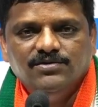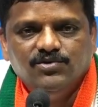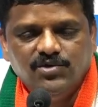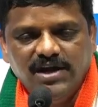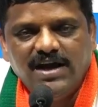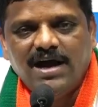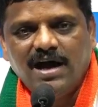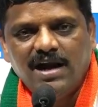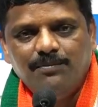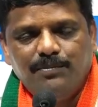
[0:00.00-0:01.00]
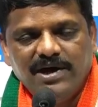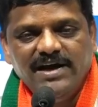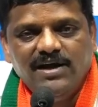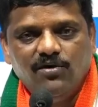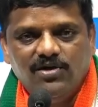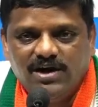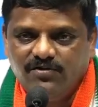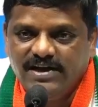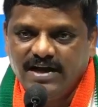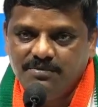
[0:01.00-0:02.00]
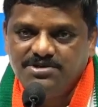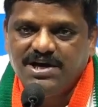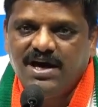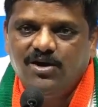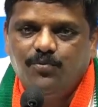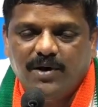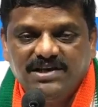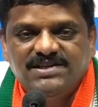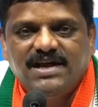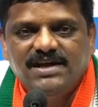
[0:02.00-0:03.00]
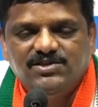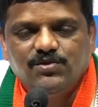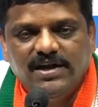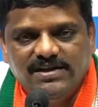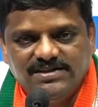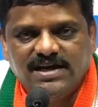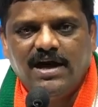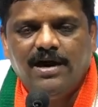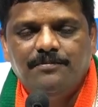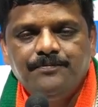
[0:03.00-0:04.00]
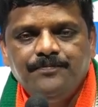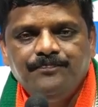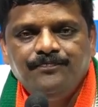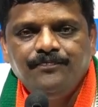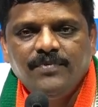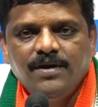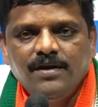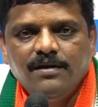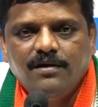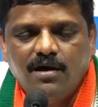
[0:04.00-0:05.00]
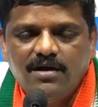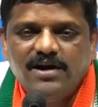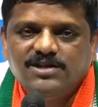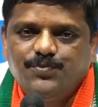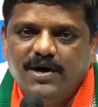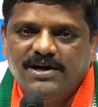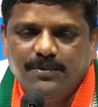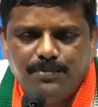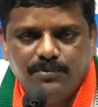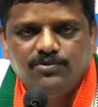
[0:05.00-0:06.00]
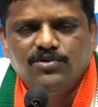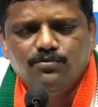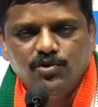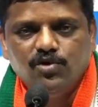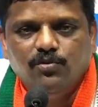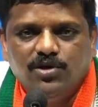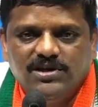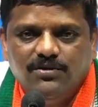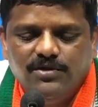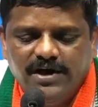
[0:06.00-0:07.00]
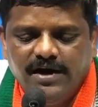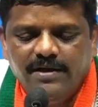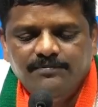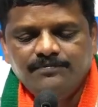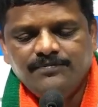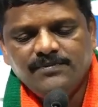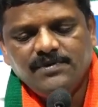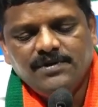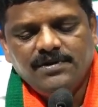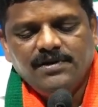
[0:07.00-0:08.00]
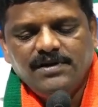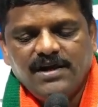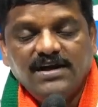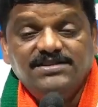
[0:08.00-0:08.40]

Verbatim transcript: సుదీర్ఘకాలం పెండింగ్ లో ఉన్నటువంటి అంశాలను పరిష్కరించుకునే దిశగా కాంగ్రెస్ పార్టీ ప్రభుత్వం ముందుకు పోతా ఉంటే ఇలా